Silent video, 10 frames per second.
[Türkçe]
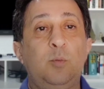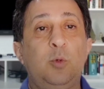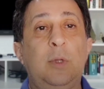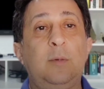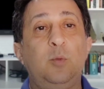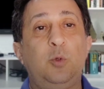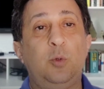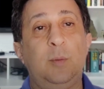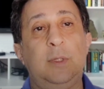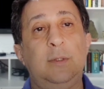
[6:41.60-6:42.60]
Bunlar
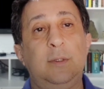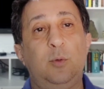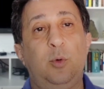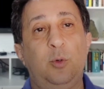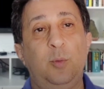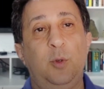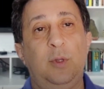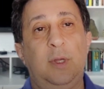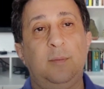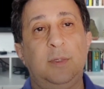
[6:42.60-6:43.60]
Müslümanları
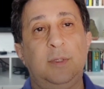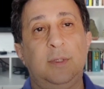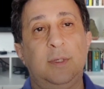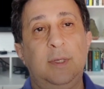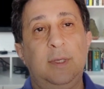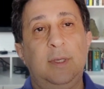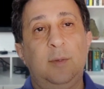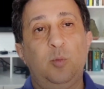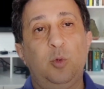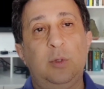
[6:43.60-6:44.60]
korumuyorlar mıydı?
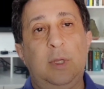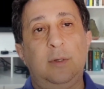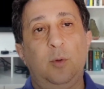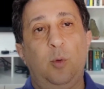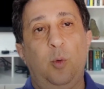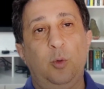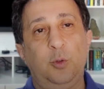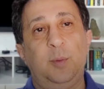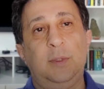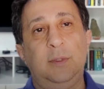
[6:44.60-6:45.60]
Bunlar
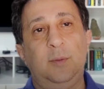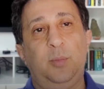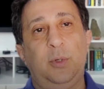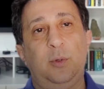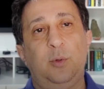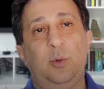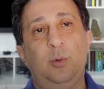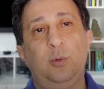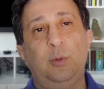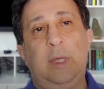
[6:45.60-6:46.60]
Osmanlı
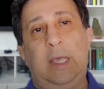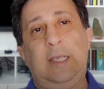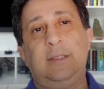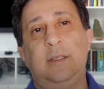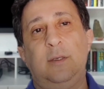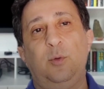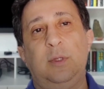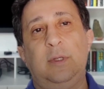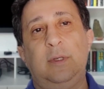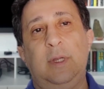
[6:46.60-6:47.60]
İmparatorluğunu eski
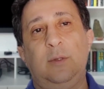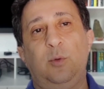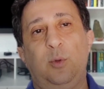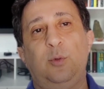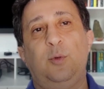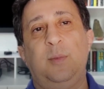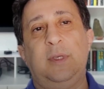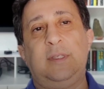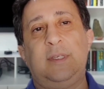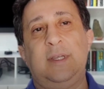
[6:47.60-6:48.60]
günlerine
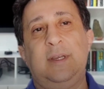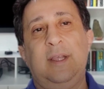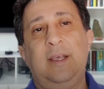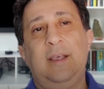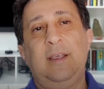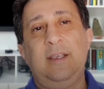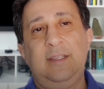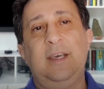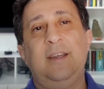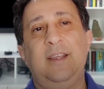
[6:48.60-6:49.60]
döndürmek için
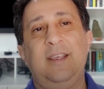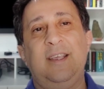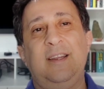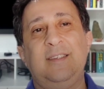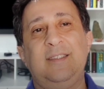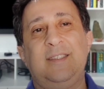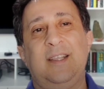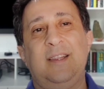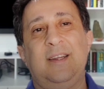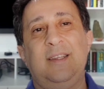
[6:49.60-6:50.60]
idareye gelen
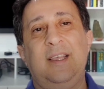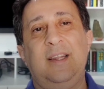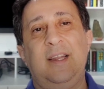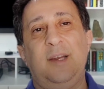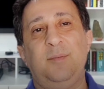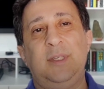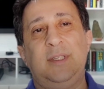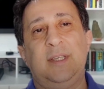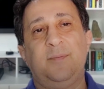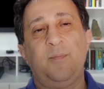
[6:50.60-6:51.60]
insanlar değiller
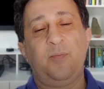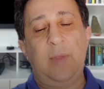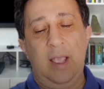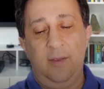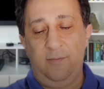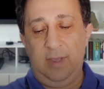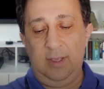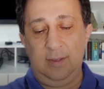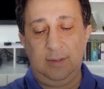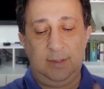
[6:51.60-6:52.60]
miydi?
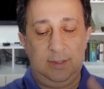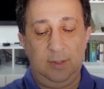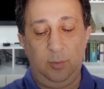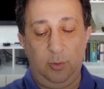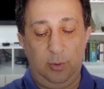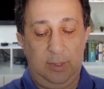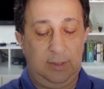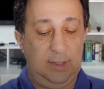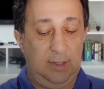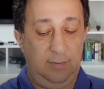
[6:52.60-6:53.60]
Ve size bir
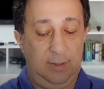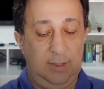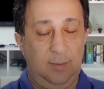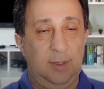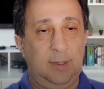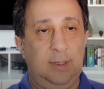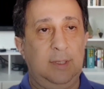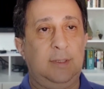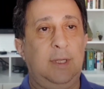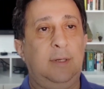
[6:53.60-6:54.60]
örnek daha vereceğim
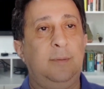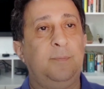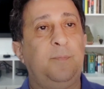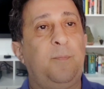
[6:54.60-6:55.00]
arkadaşlar.